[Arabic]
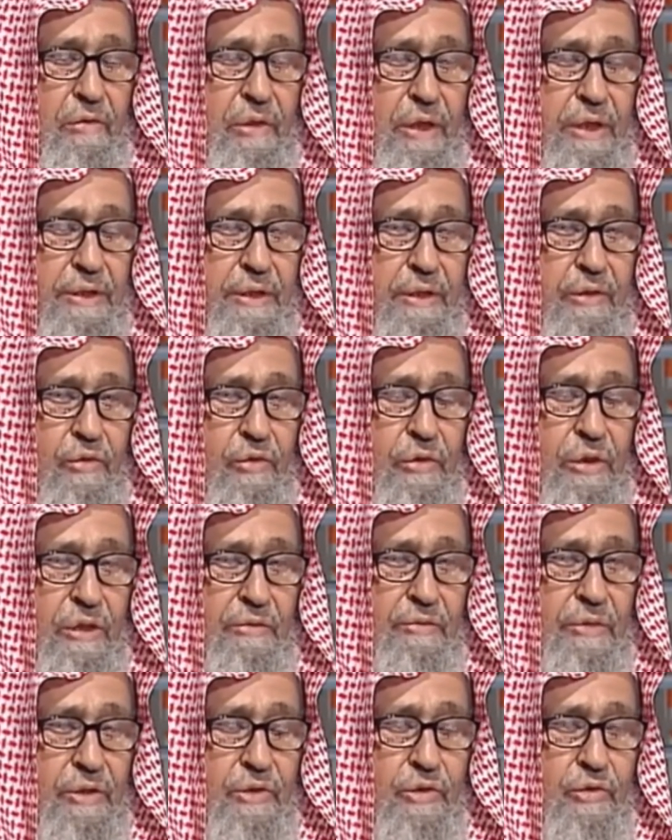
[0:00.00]
وأن يكون
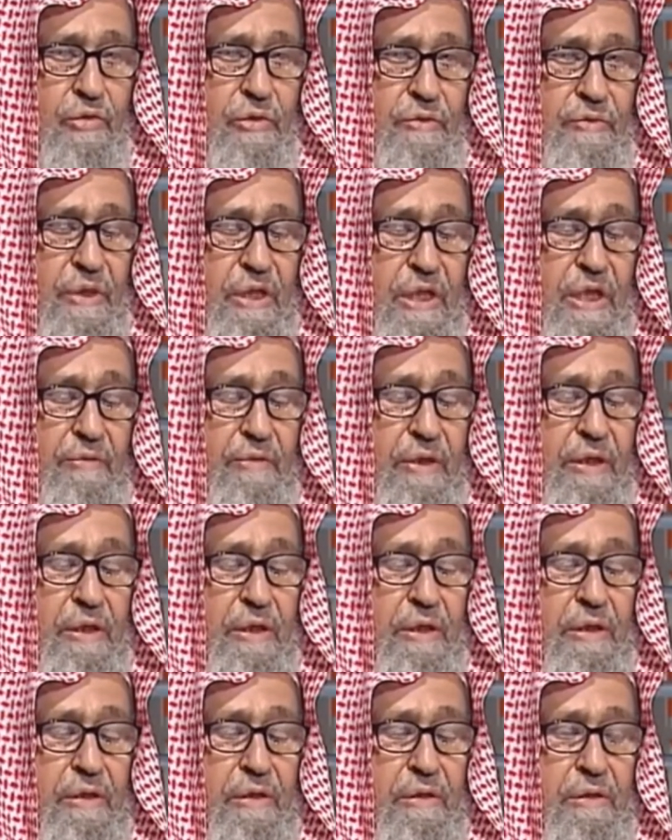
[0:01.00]
المقصود
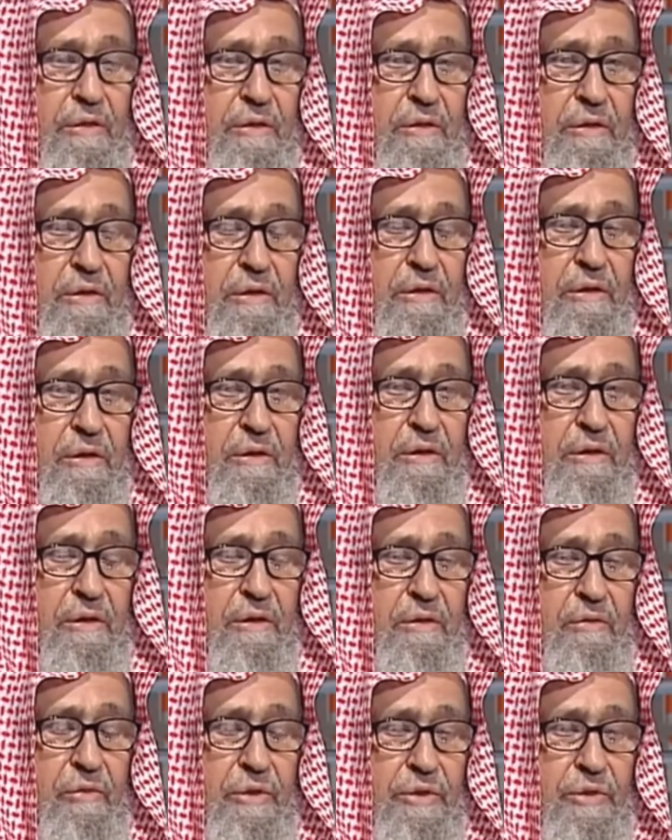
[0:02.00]
بالعمل
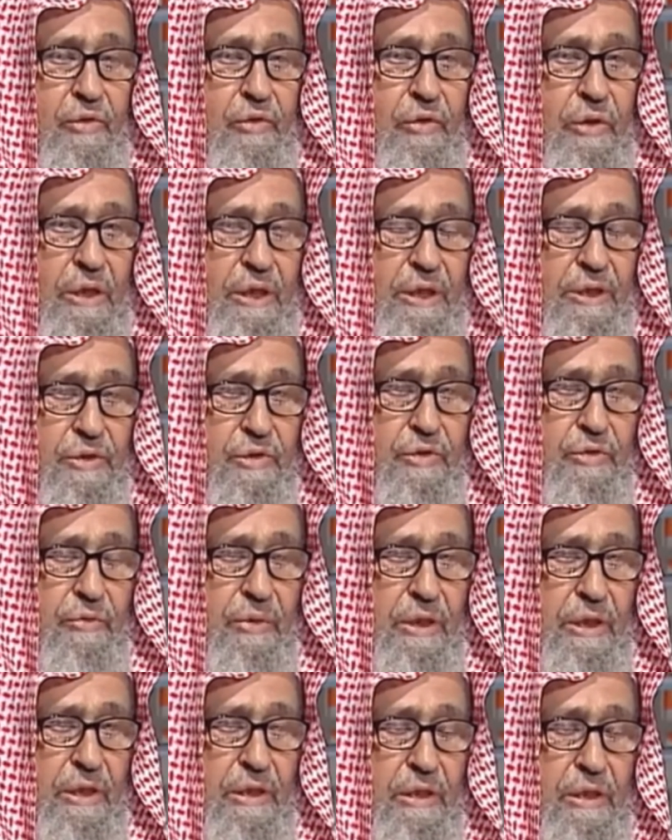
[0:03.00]
وجه الله
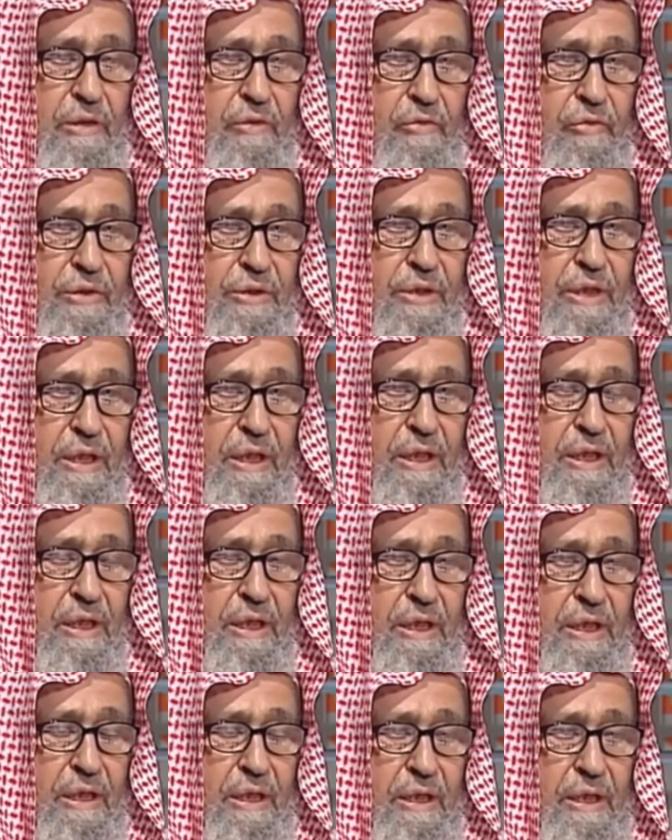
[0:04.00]
سبحانه
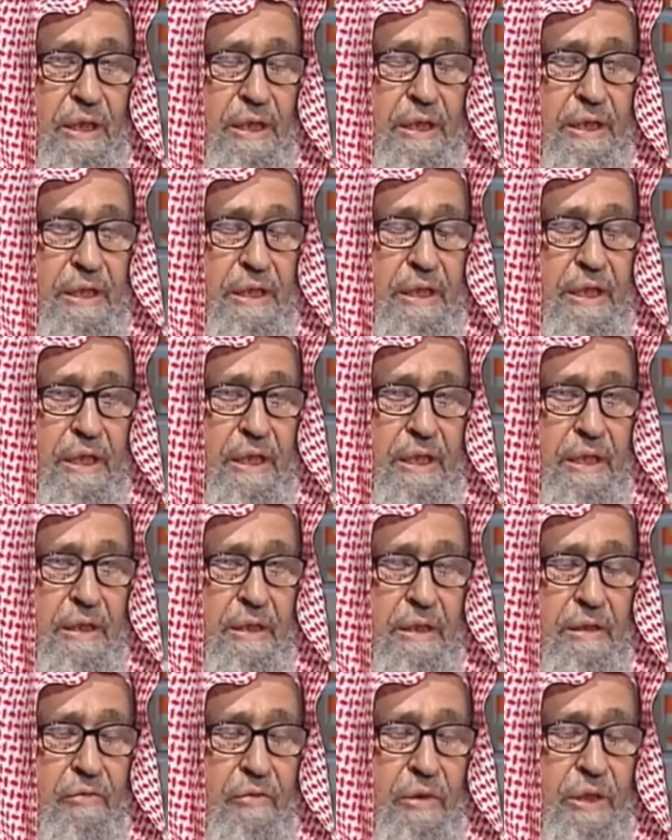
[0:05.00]
وتعالى لا
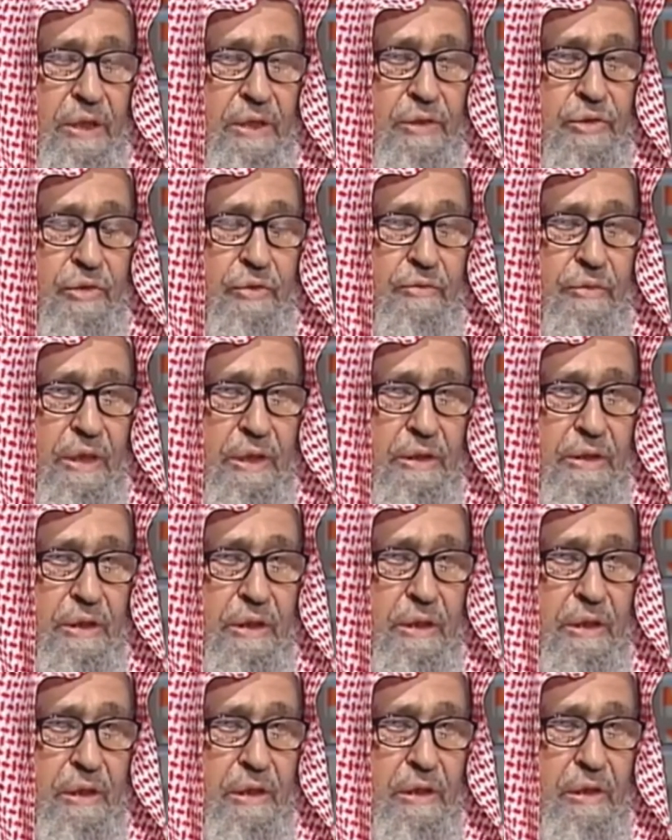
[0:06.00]
رياء ولا سمعة
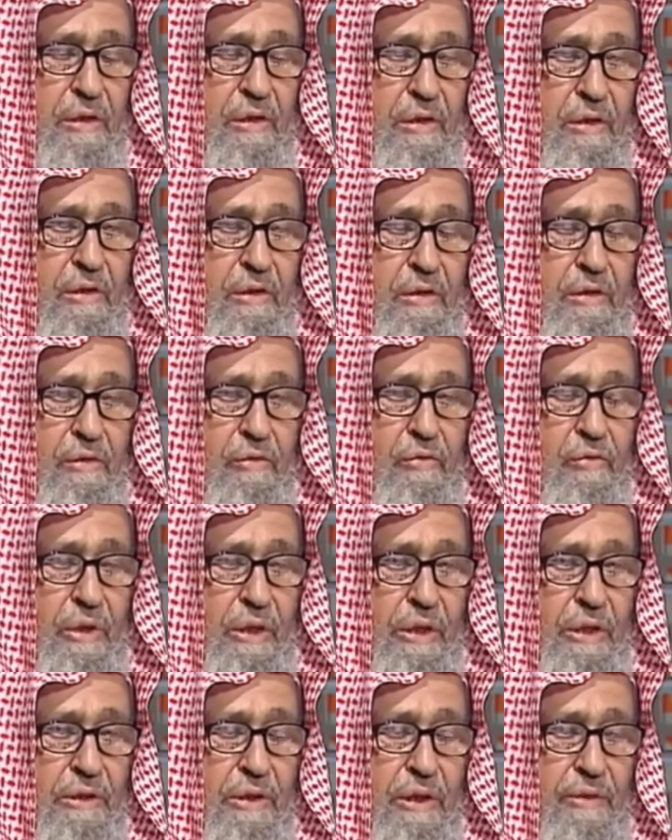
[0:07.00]

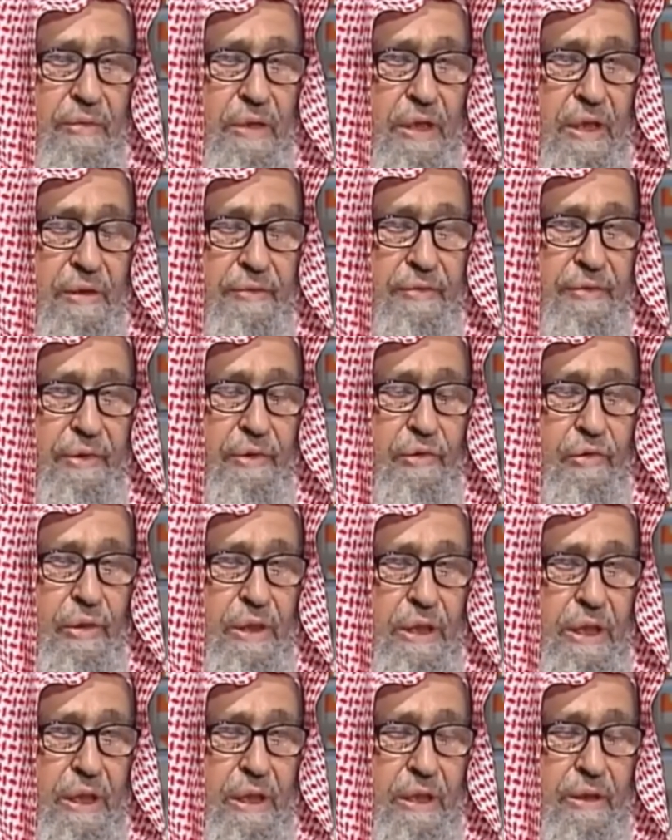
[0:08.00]
ولا طمعا في
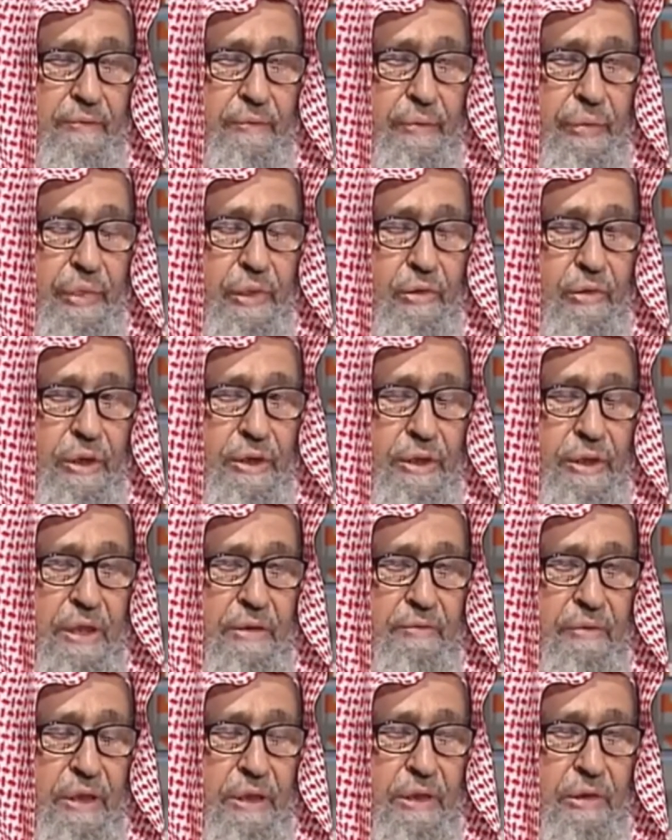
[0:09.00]
دنيا
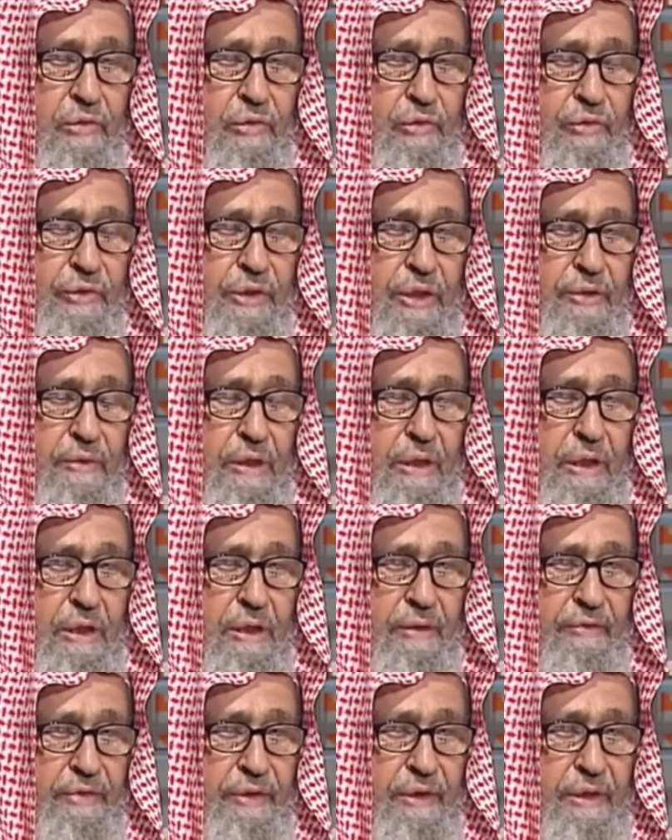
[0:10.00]
وإنما يكون
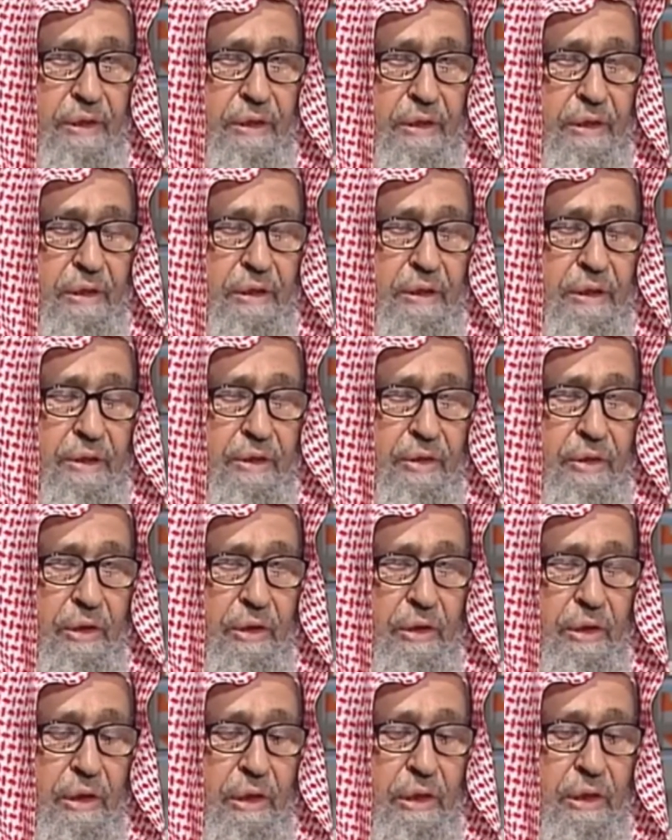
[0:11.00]
طمعا في رضا
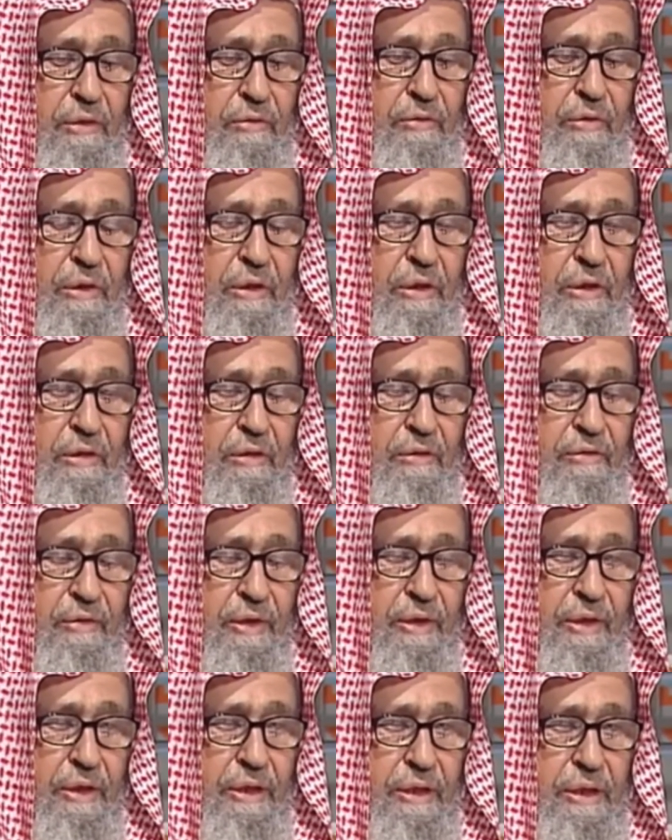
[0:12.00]
الله
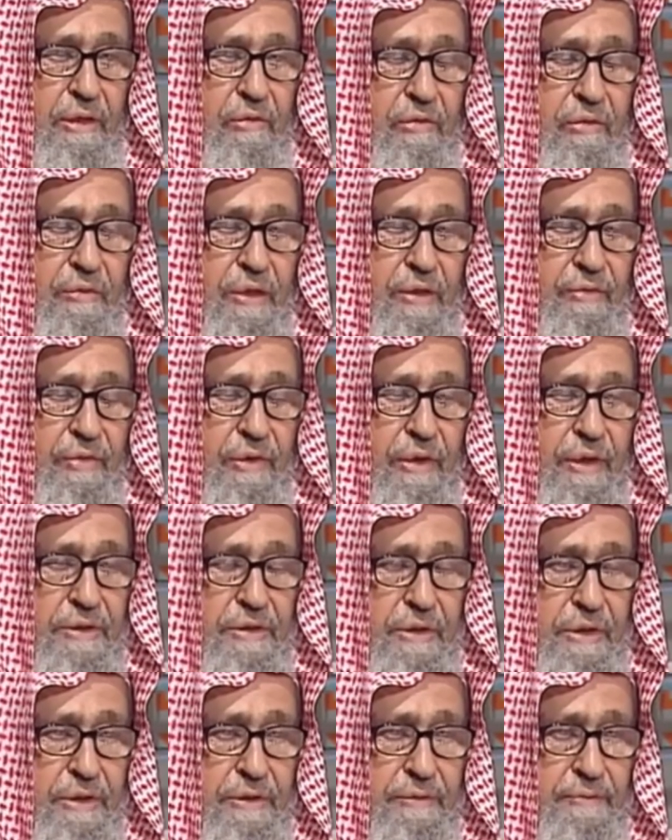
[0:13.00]
وفضله
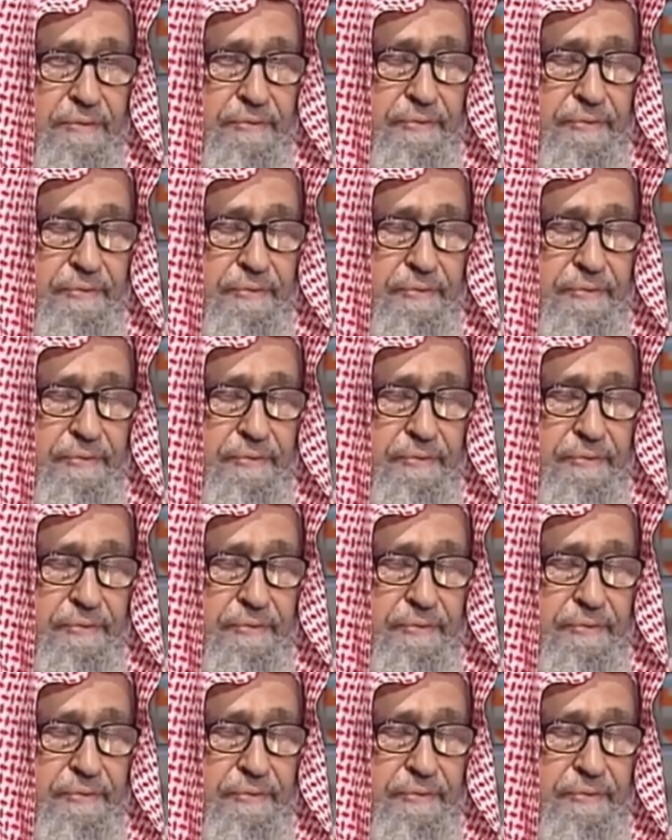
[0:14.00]
ومغفرته